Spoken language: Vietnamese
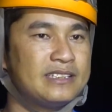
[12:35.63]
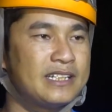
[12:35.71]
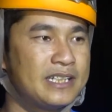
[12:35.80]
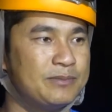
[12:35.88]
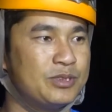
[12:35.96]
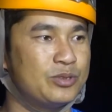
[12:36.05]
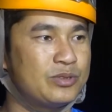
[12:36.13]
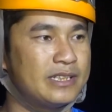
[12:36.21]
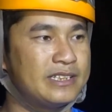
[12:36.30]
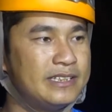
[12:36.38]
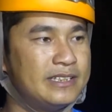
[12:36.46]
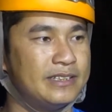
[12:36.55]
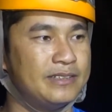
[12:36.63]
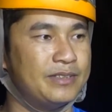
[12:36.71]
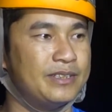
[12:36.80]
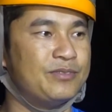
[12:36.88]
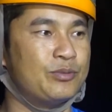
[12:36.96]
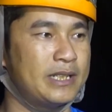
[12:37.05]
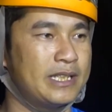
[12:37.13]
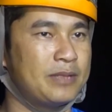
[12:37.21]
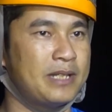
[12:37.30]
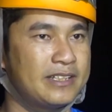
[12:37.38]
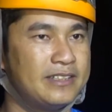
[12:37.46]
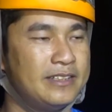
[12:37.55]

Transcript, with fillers: trải nghiệm cho du khách khi đến với Phong Nha Kẻ Bàng.